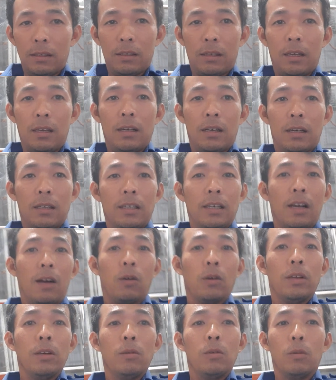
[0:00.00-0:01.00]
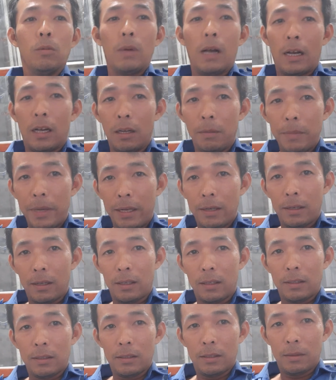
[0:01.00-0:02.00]
cái à, điện thoại hiếu cũng gần hết pin rồi
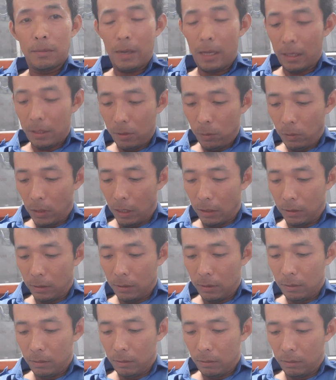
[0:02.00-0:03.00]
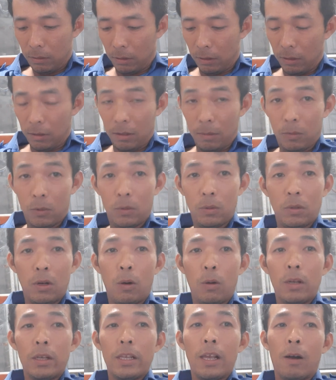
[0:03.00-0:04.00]
hôm nay hiếu trực thì mua
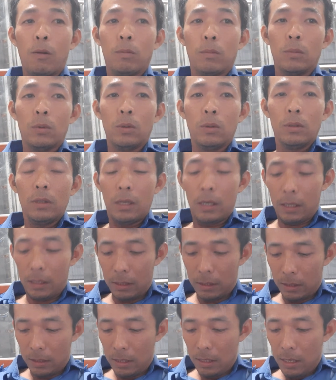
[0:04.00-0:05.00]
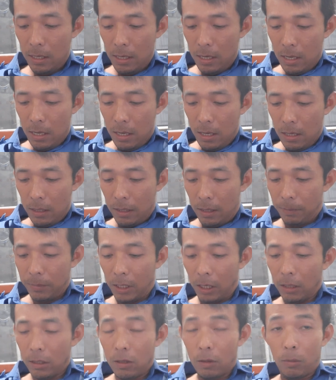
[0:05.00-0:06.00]
đôi dòng muốn à, tâm
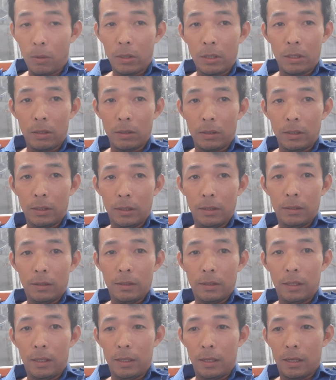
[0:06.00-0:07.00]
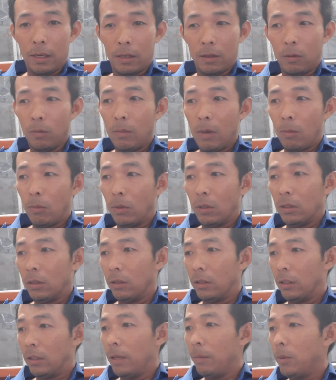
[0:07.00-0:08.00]
sự cùng mọi người thì à, cũng mong mọi
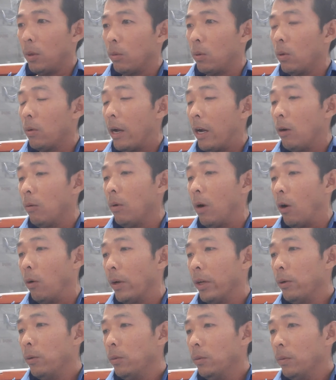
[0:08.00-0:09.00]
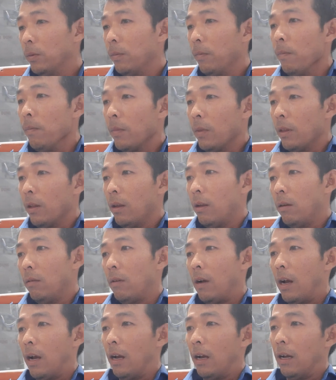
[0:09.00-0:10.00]
người tiếp tục cố gắng ủng hộ hiếu
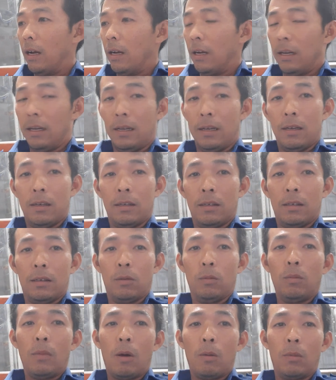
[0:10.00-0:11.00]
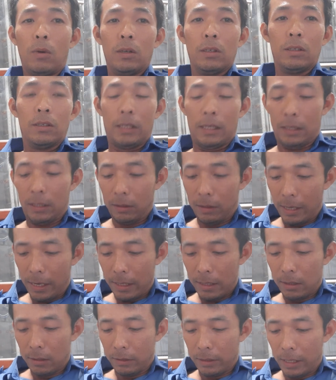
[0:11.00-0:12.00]
và cũng mong mọi người là từ
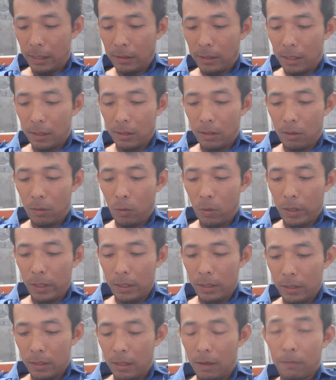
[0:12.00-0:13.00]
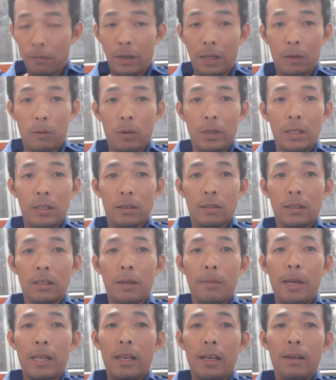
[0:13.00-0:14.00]
nay đừng nhắn tin cho huy làm phiền huy nữa
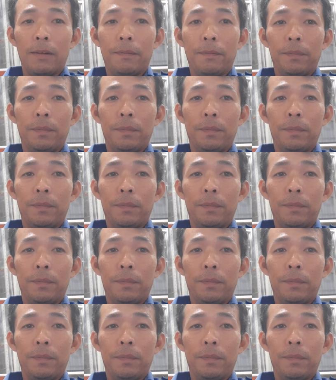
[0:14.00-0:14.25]
các bạn nhé